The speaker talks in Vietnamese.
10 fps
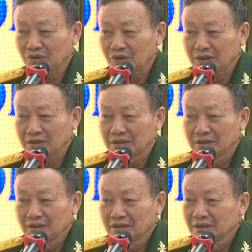hợp cựu
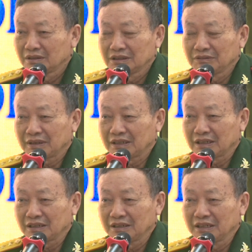quân nhân tham
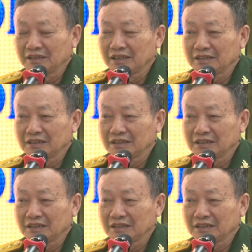gia câu lạc bộ